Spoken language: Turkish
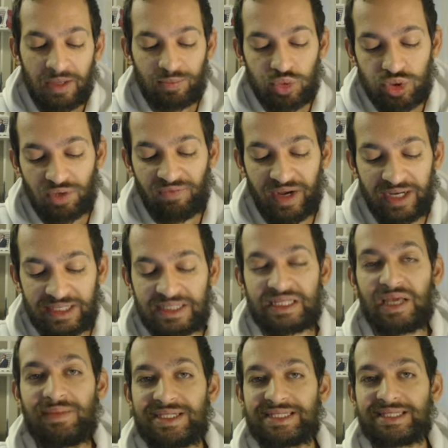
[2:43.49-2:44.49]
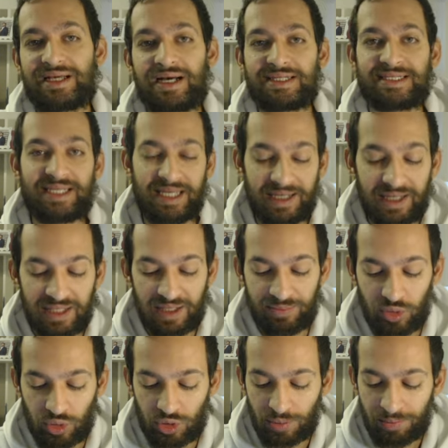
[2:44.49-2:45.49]
bu sefer de temizlik askeri
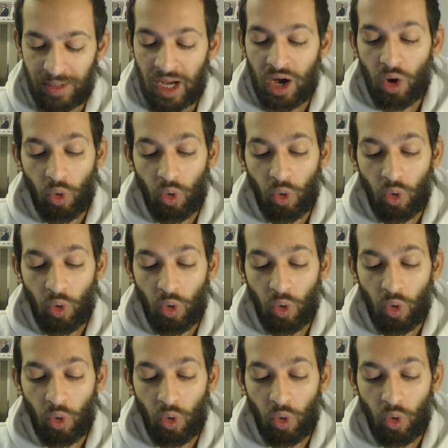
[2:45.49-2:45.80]
alamıyordum.